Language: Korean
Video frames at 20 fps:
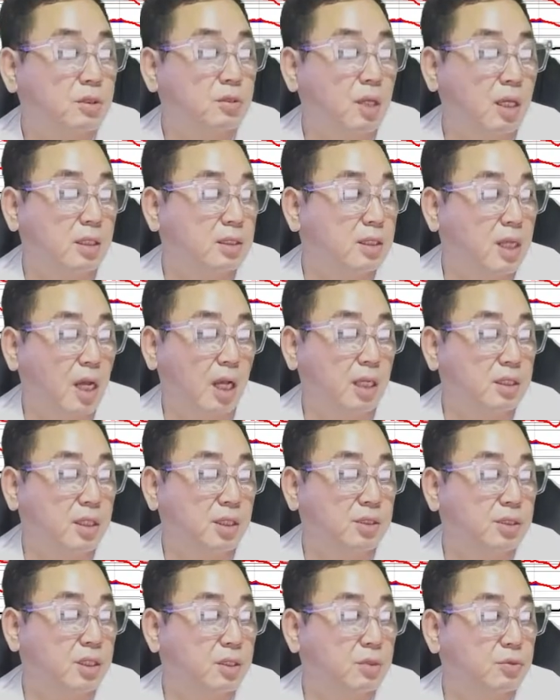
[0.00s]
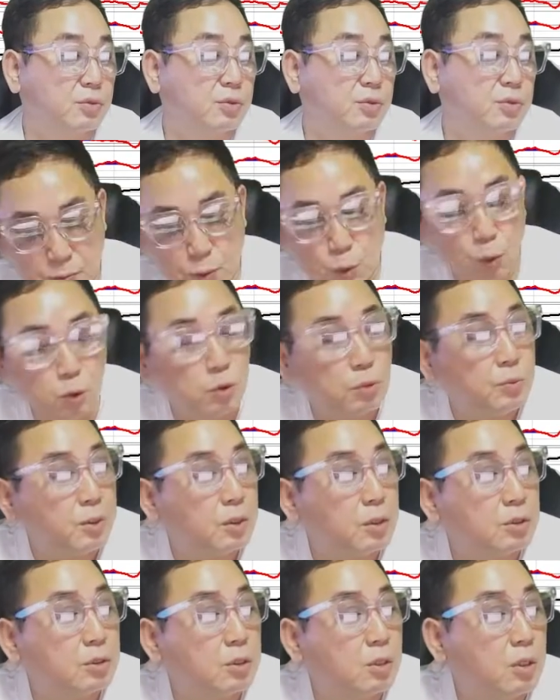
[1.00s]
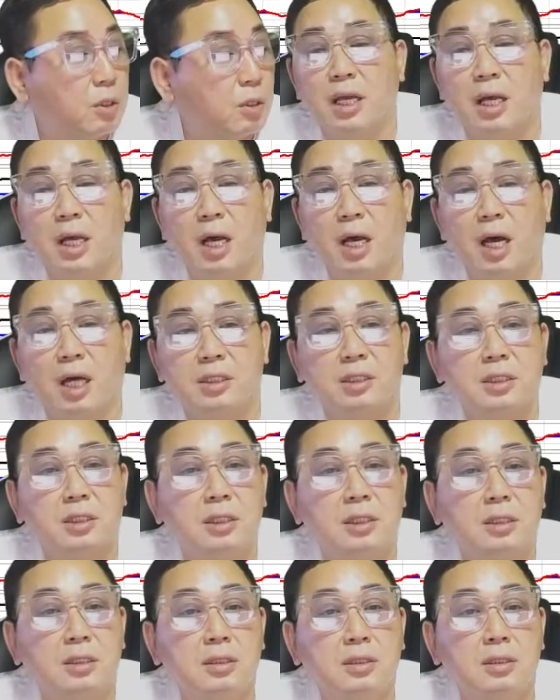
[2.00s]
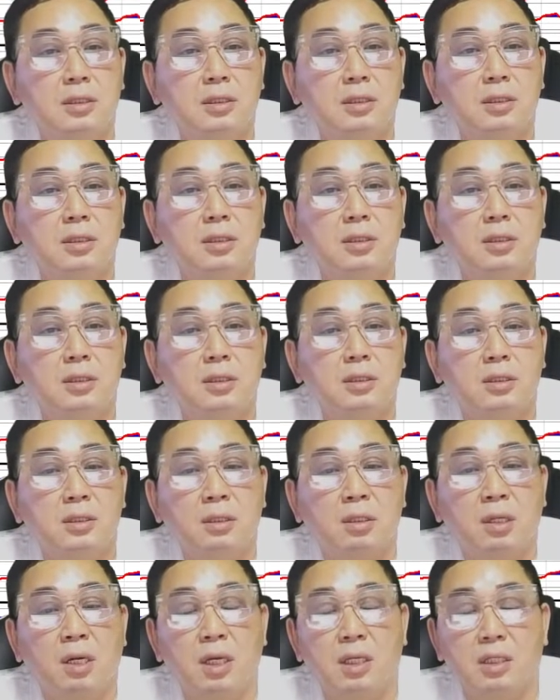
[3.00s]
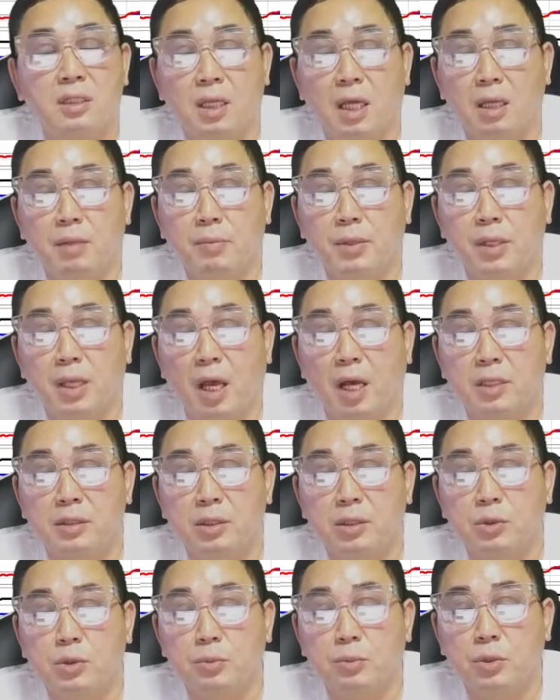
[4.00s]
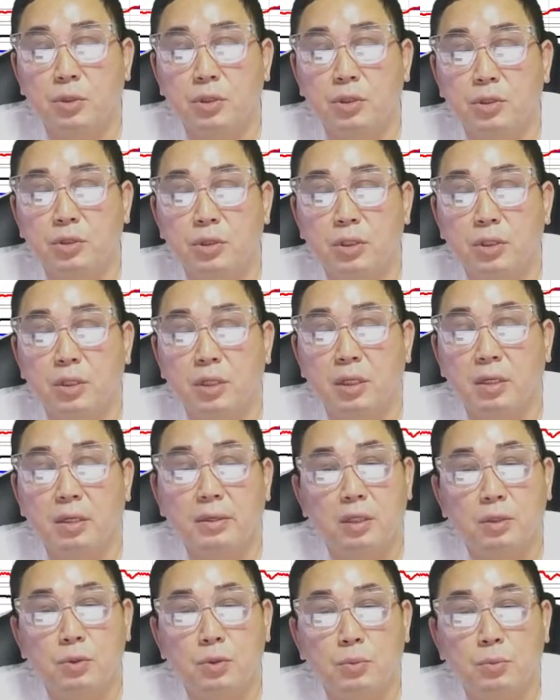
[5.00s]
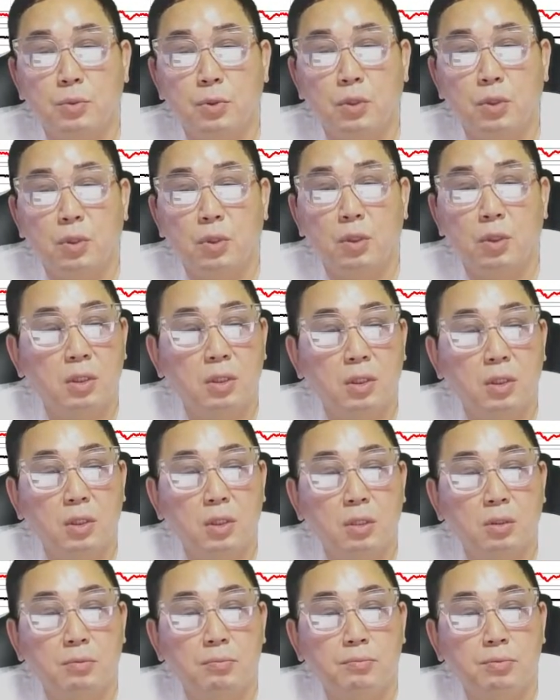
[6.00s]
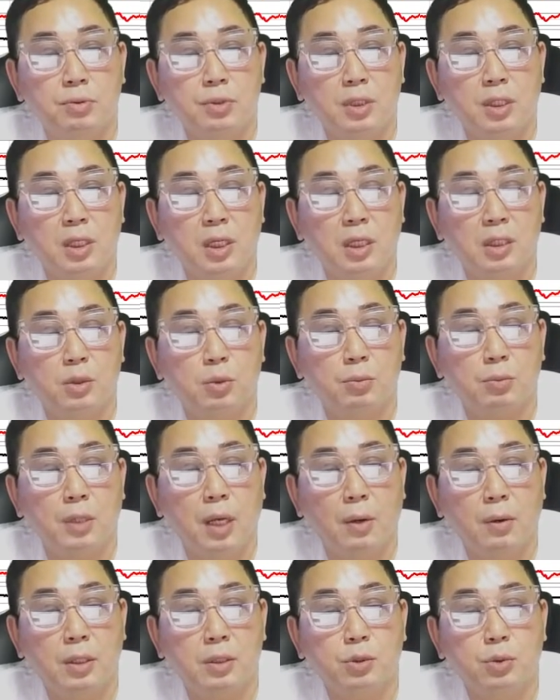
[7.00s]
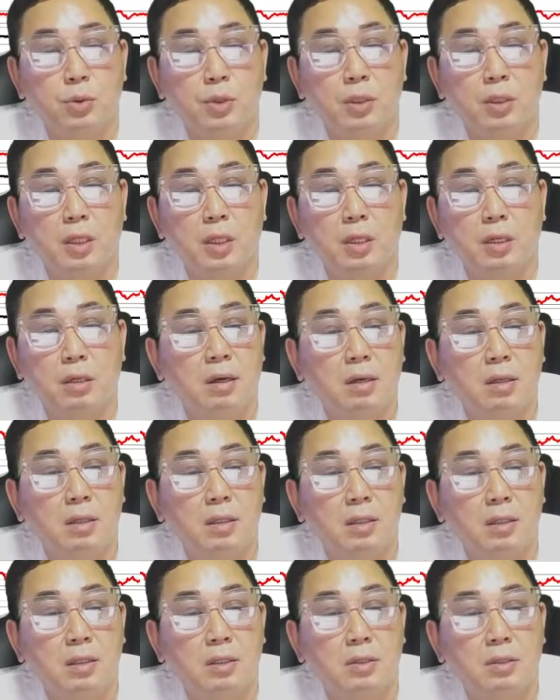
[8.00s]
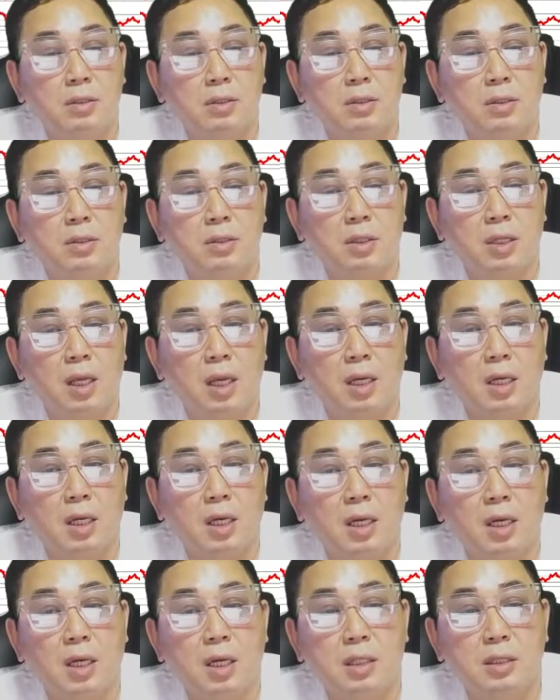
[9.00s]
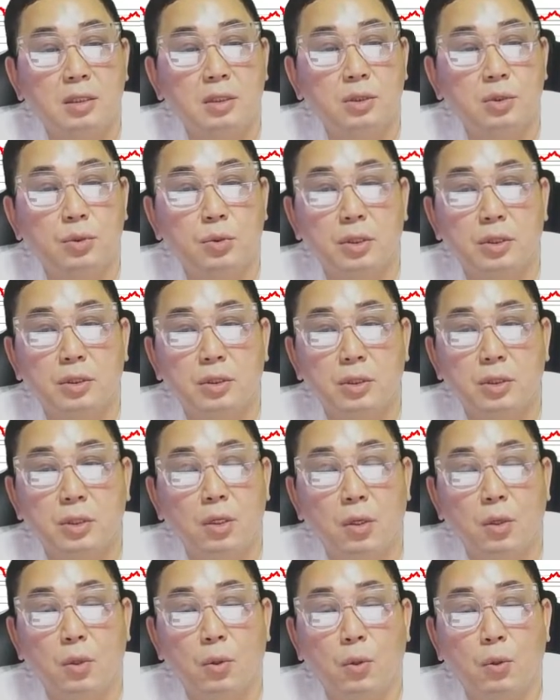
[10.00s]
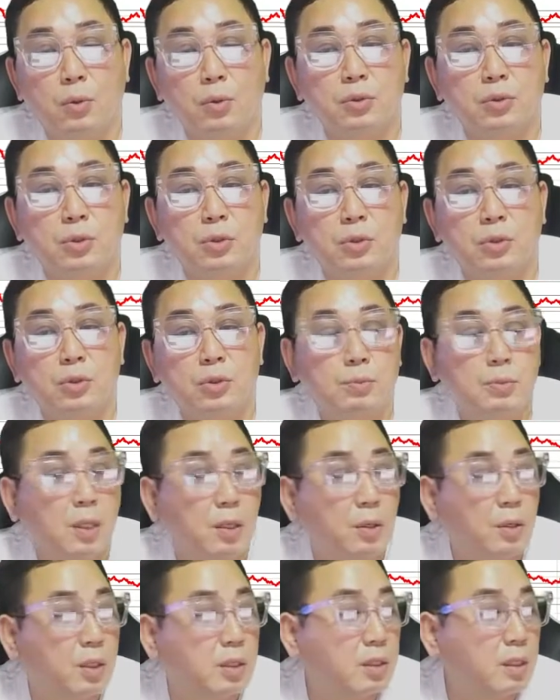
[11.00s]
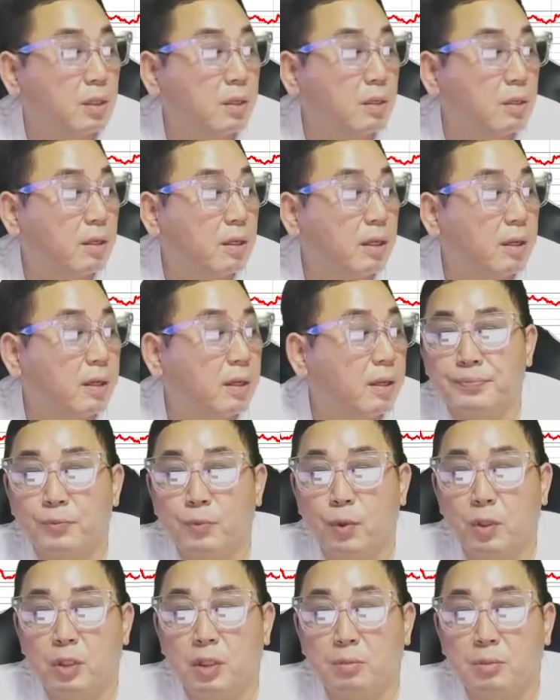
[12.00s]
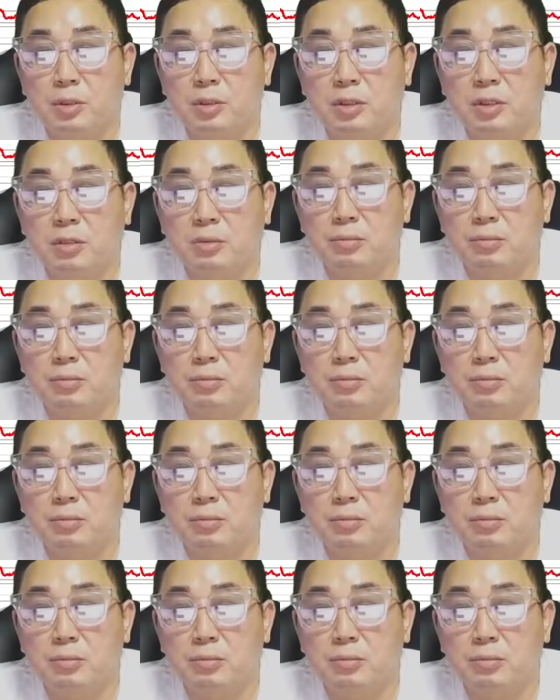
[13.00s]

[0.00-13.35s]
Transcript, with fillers: 아직 안 괜찮고요. 돈 좀 잃었죠? 아직은 들어갈 타이밍이 아니에요. 좀 더 있어야 돼요. 좀 더 이런 분위기가 좀 나와줘야 돼요. 이런 이런 게 하나 이쪽에서 오른쪽에서 좀 나와야 돼요. 네. 왜냐면 지금